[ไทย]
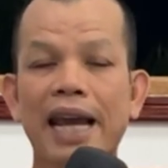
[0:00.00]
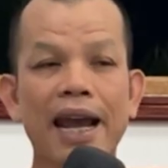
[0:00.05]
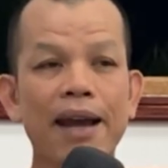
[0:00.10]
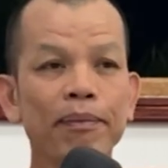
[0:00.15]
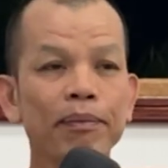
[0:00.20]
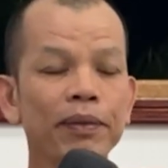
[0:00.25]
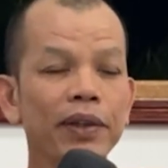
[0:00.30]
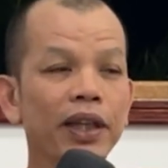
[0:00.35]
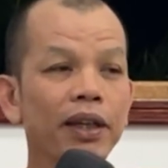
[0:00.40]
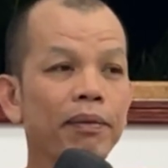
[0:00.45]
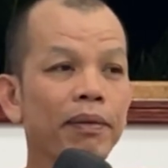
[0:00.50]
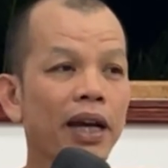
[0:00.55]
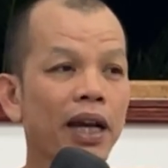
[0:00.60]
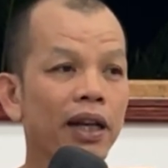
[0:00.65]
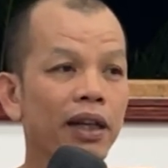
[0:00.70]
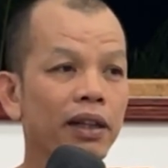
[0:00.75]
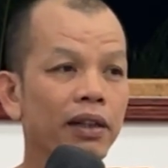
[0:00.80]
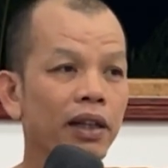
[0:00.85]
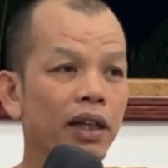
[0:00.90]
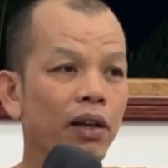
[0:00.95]
ยามที่
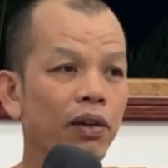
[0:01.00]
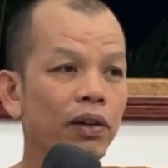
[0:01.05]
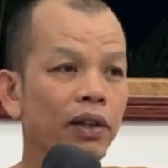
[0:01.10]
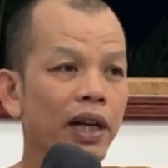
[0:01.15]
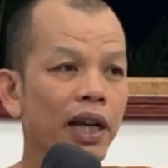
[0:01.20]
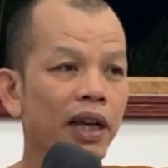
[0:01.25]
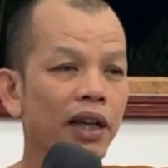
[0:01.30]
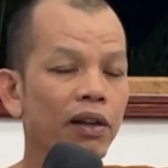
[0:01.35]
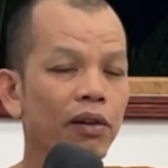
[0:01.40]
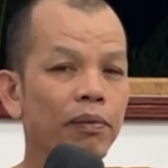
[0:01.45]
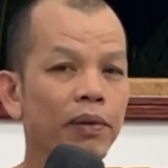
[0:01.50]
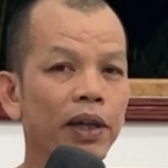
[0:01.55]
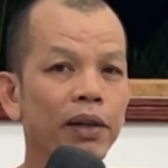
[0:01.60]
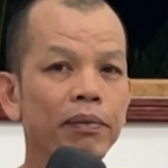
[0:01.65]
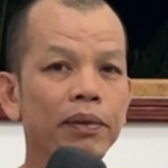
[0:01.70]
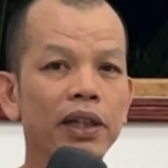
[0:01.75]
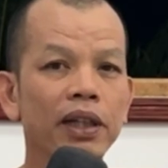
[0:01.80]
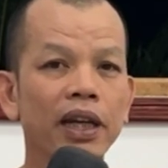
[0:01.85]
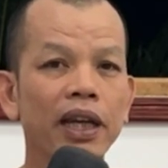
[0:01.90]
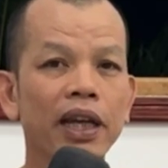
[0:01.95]
บ้านเขานั่งเข้าไป
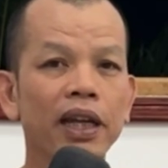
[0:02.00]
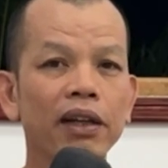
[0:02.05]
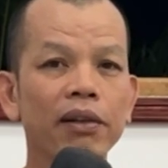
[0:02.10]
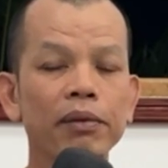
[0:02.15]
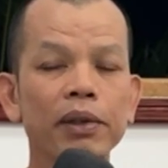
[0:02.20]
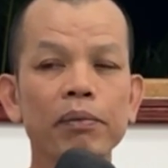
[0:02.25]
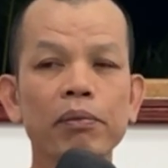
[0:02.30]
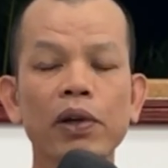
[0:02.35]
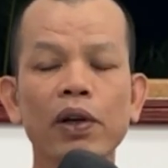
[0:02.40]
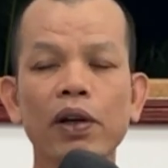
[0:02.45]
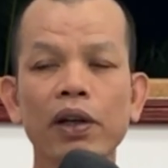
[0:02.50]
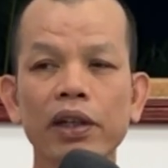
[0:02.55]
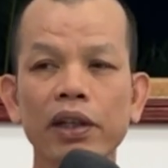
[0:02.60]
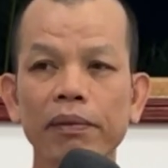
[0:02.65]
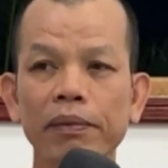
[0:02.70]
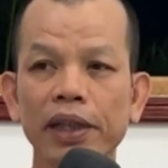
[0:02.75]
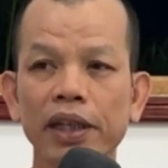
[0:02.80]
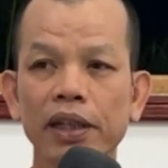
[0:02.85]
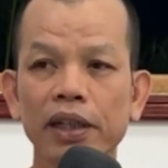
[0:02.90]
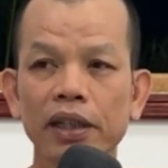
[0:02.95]
เมื่อแรกแต่ไม่พอ
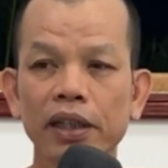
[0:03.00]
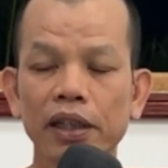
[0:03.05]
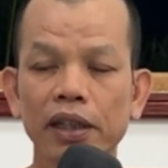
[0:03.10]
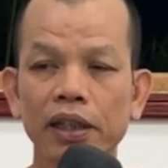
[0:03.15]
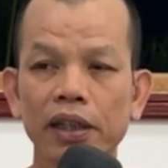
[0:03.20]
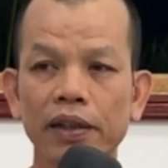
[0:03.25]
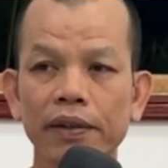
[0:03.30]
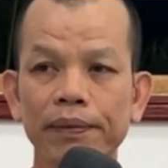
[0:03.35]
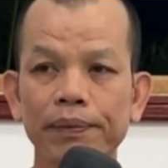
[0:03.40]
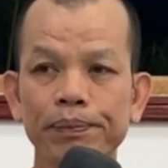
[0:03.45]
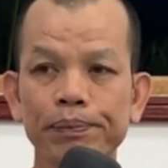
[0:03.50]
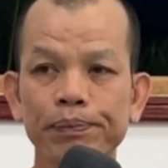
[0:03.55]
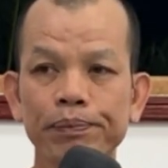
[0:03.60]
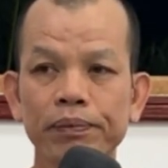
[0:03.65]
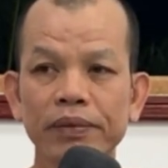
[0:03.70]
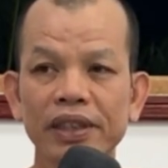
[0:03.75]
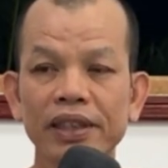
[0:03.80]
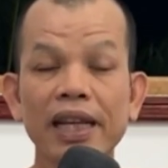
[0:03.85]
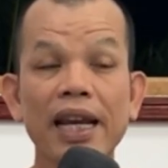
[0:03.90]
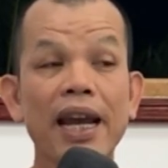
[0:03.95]
นิมิตนี่
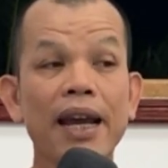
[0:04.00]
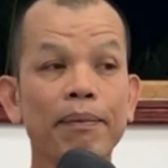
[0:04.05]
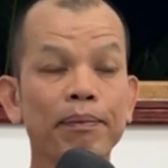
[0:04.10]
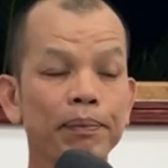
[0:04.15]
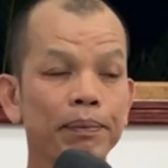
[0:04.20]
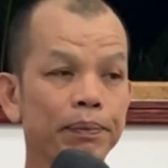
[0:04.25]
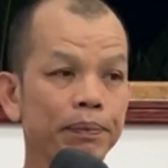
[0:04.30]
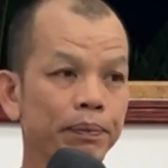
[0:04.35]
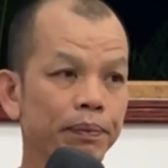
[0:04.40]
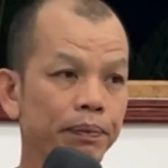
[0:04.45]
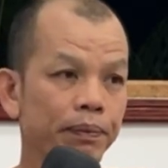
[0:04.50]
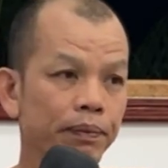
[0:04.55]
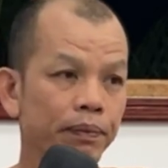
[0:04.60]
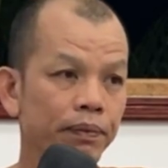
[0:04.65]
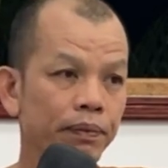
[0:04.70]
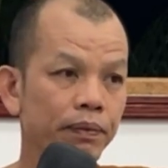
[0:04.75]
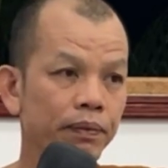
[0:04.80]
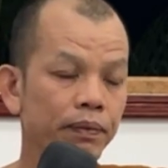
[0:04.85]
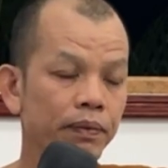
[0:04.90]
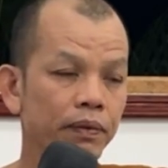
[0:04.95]
ยาม
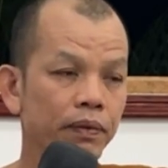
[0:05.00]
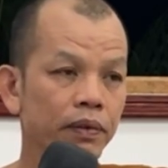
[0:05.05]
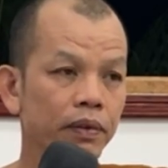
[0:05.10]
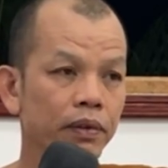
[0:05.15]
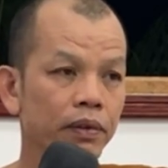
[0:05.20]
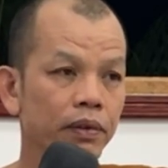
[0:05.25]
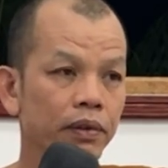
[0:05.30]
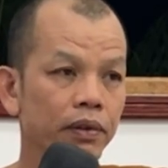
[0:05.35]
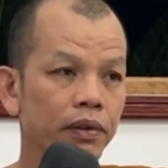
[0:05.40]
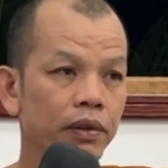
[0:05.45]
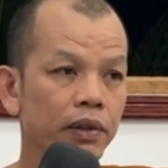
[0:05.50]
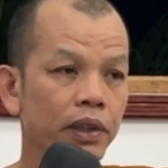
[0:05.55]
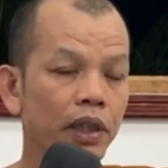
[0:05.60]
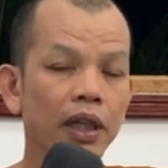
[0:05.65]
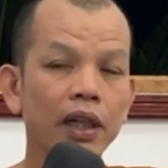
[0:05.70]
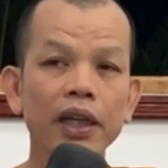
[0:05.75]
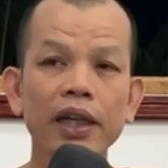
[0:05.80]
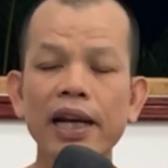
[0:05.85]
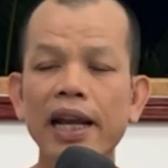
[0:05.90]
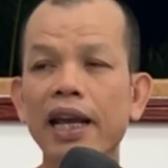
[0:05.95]

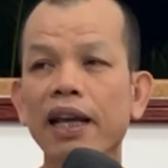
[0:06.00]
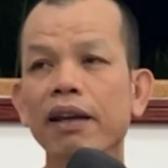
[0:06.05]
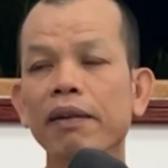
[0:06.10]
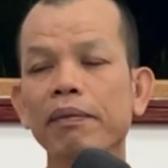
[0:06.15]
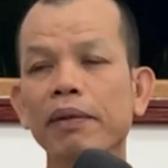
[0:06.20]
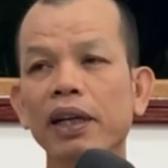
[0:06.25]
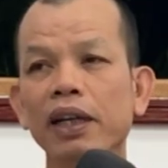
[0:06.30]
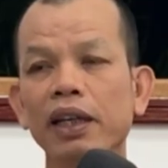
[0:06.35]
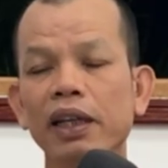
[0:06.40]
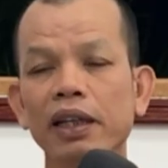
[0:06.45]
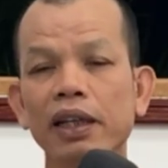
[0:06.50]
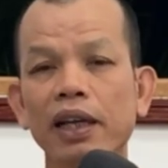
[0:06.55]
ก็เลยนั่งมา